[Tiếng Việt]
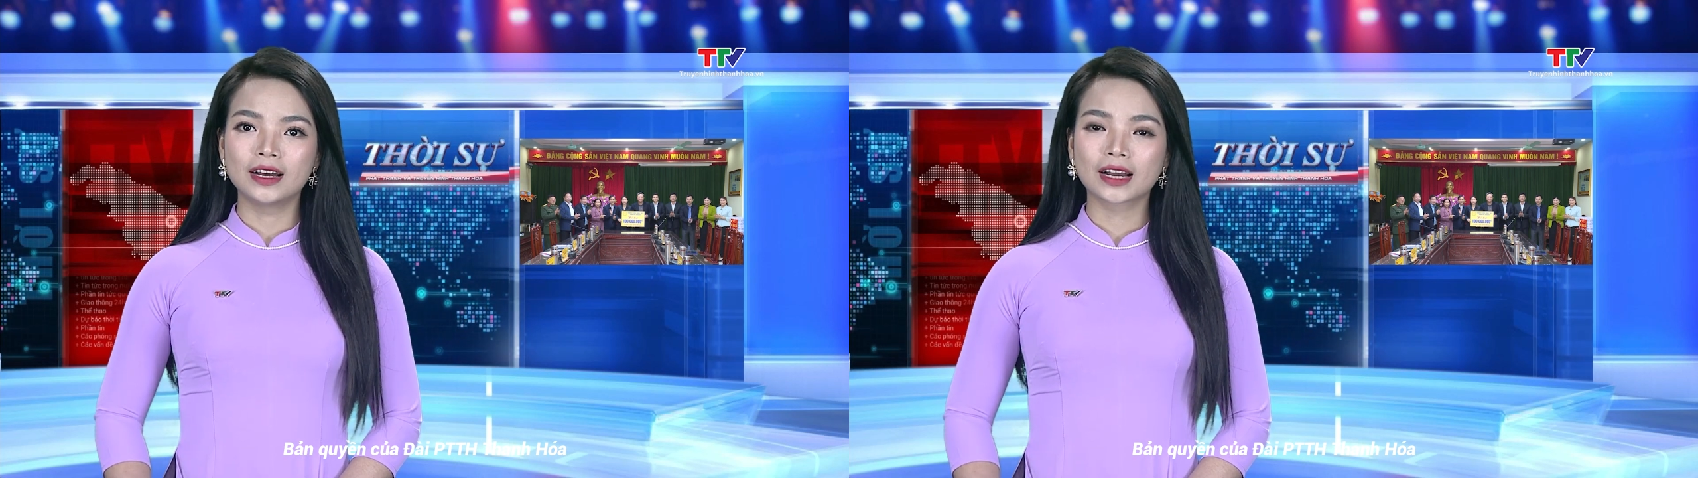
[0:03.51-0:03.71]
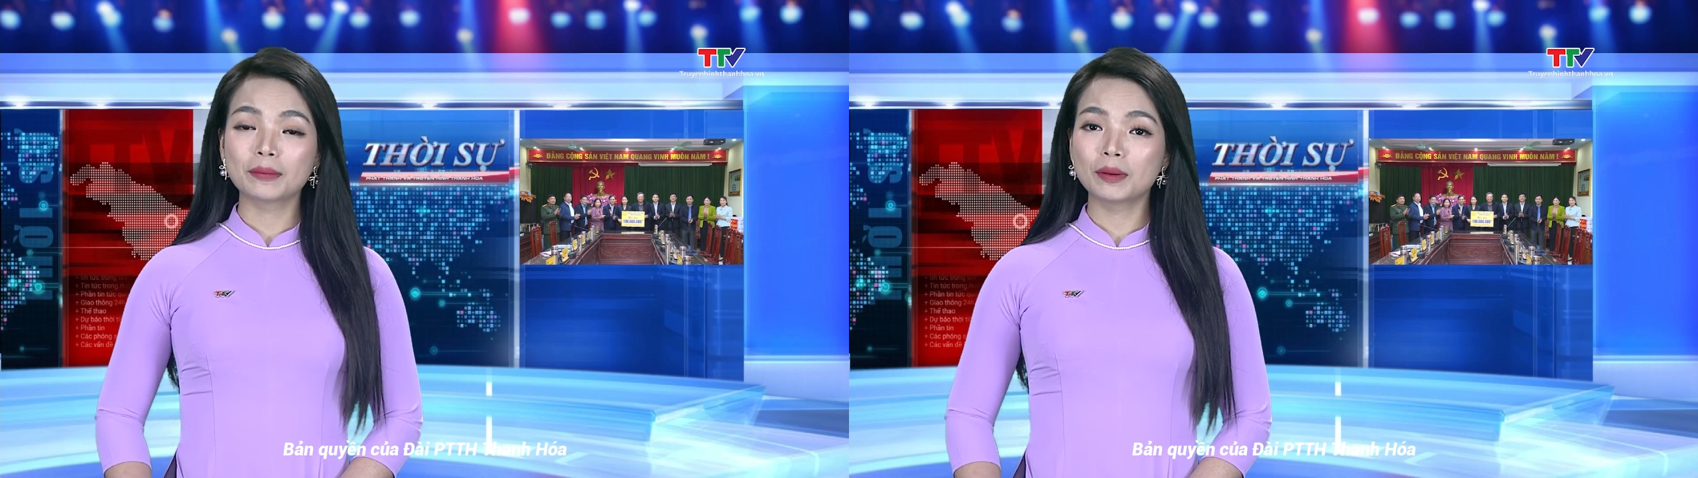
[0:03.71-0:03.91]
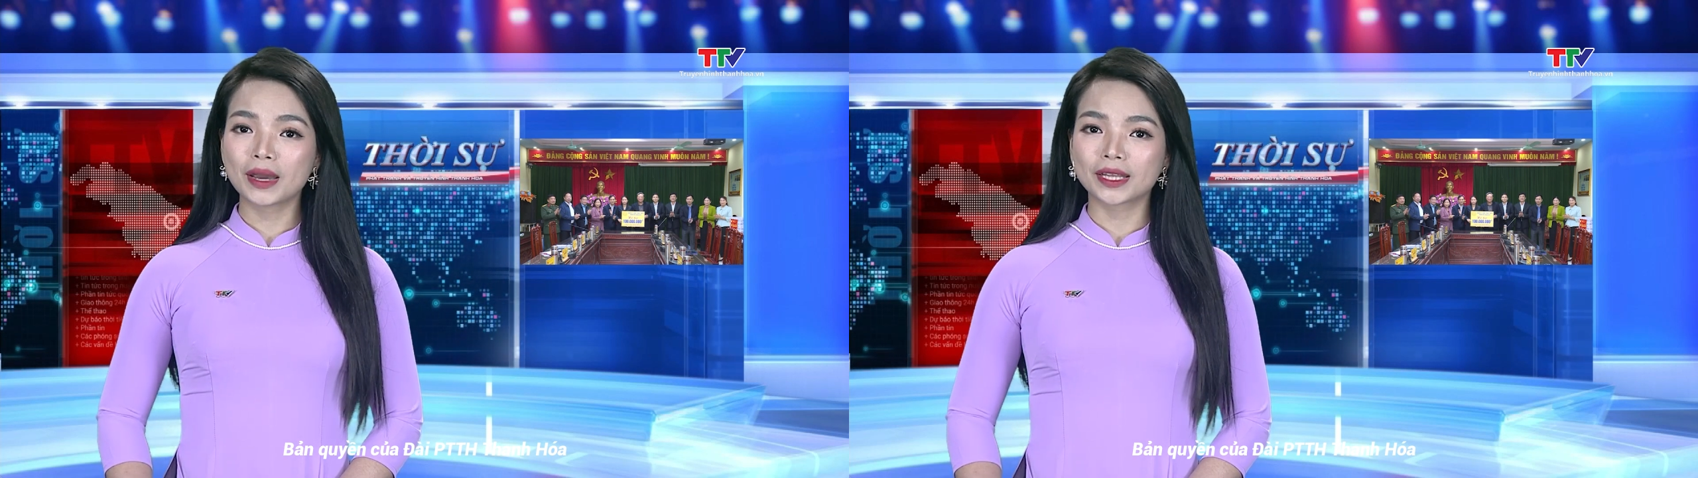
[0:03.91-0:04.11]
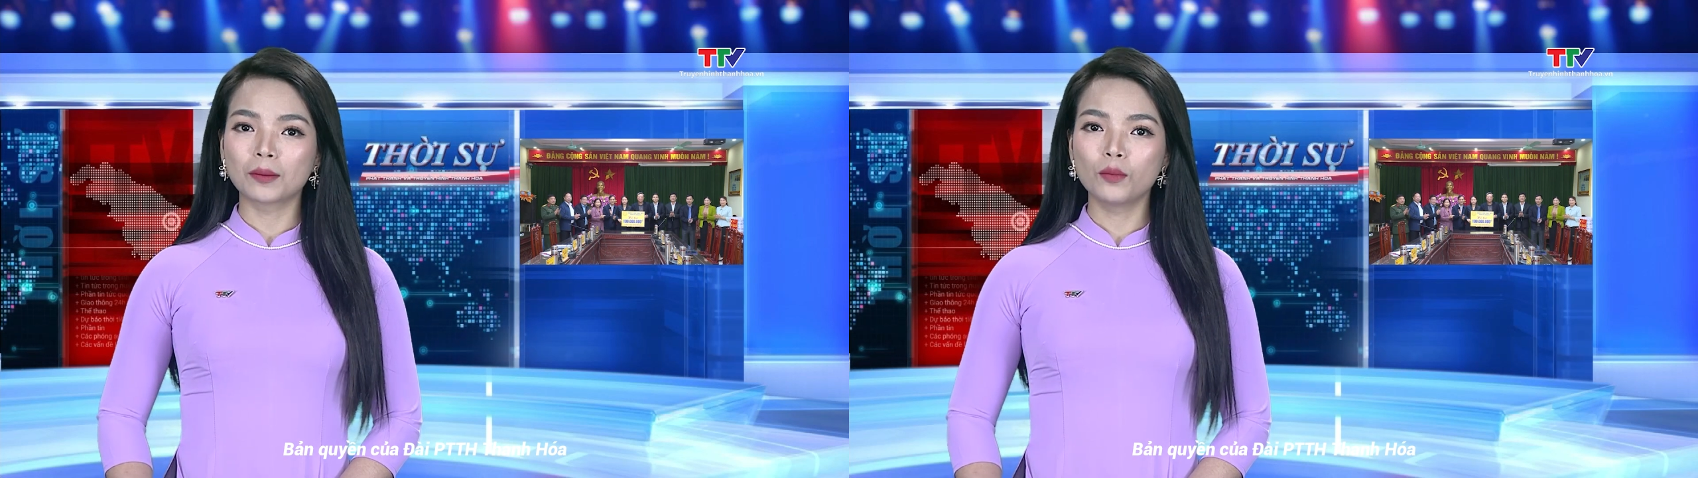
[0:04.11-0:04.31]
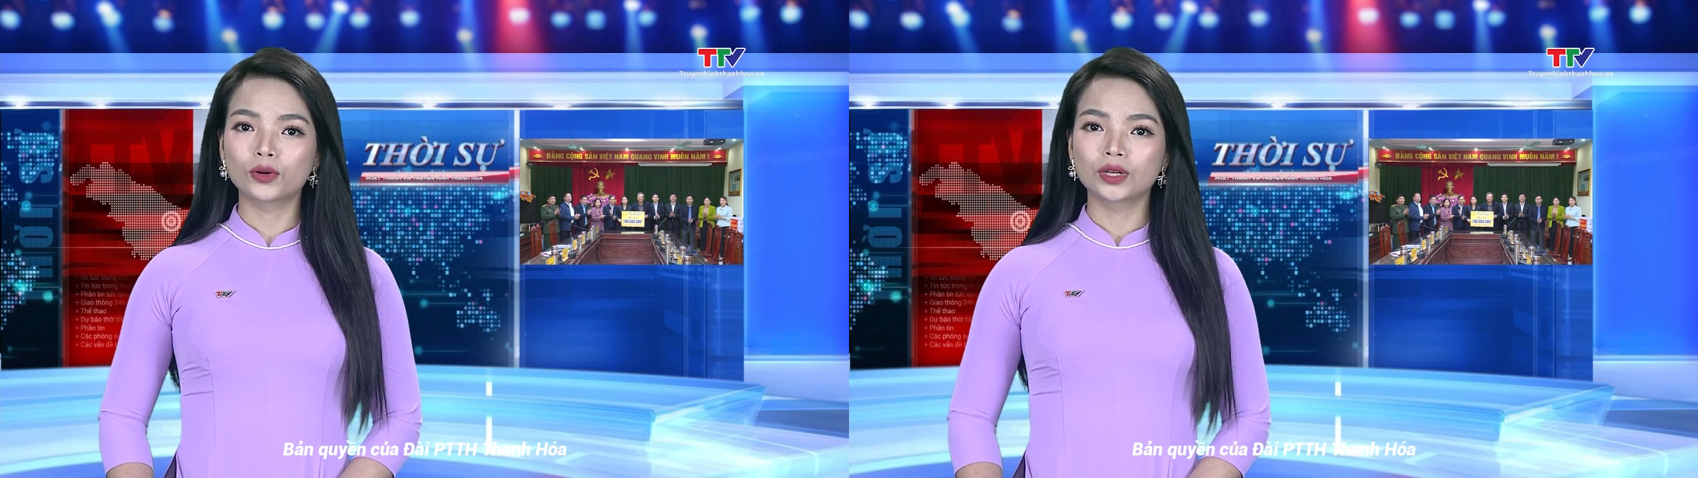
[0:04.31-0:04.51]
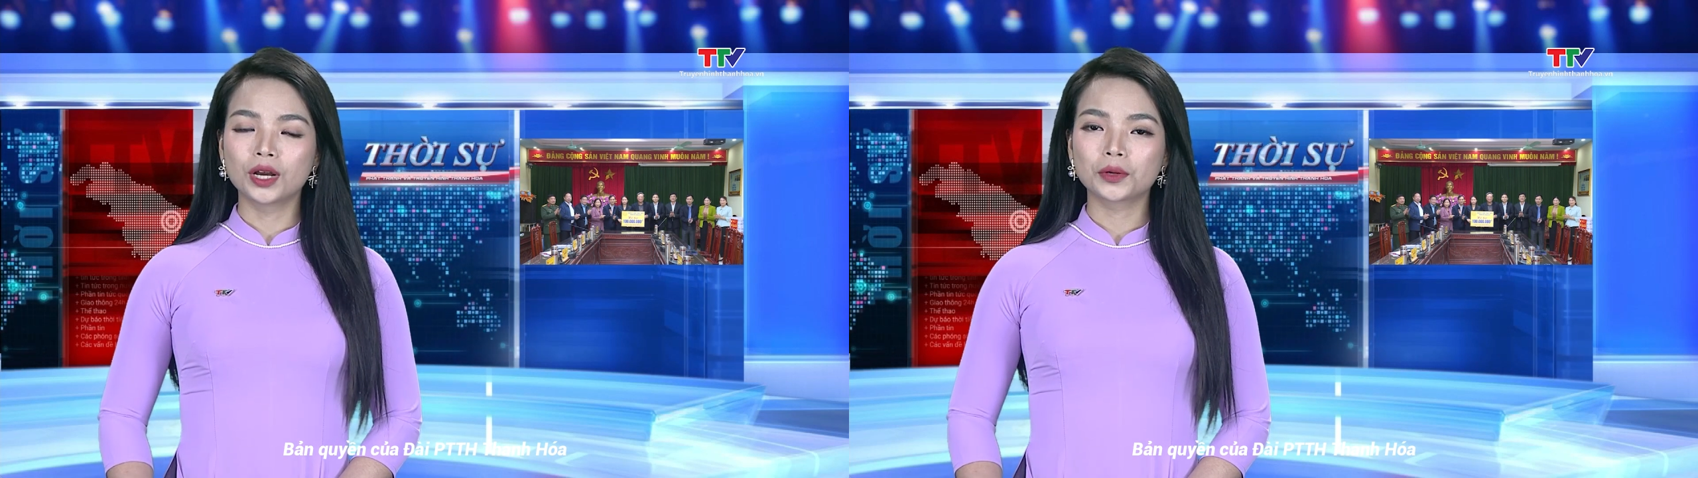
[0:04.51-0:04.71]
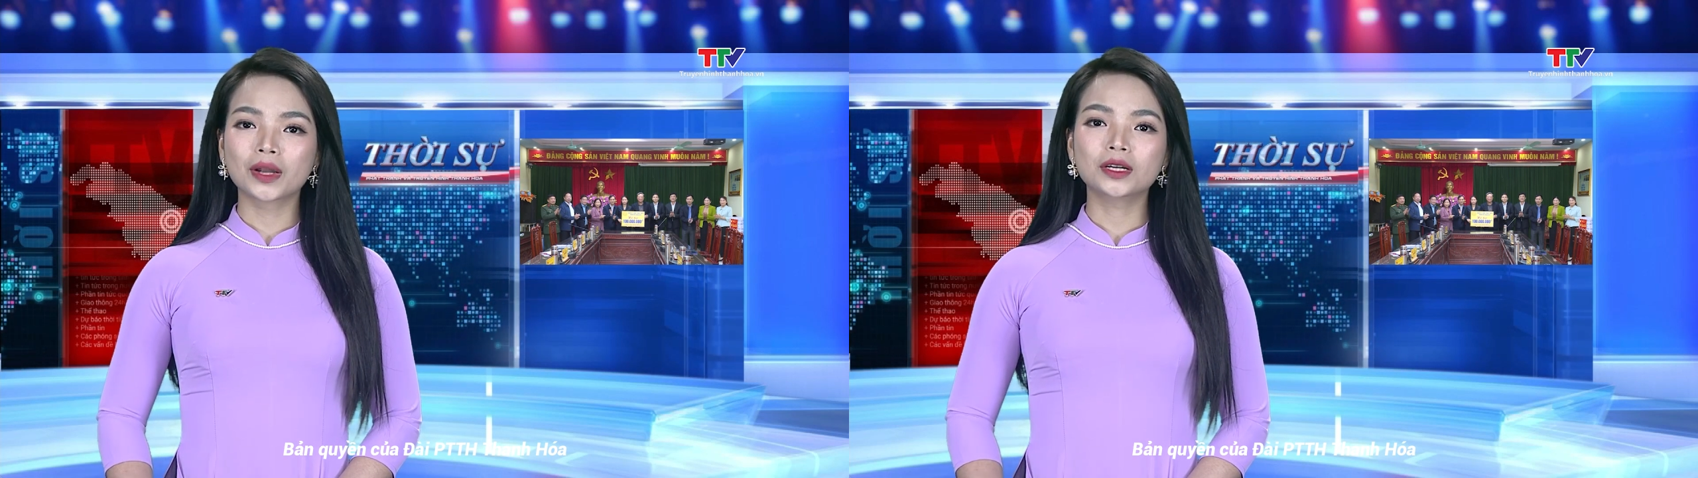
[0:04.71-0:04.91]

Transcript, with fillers: ngày 17 tháng 1, đoàn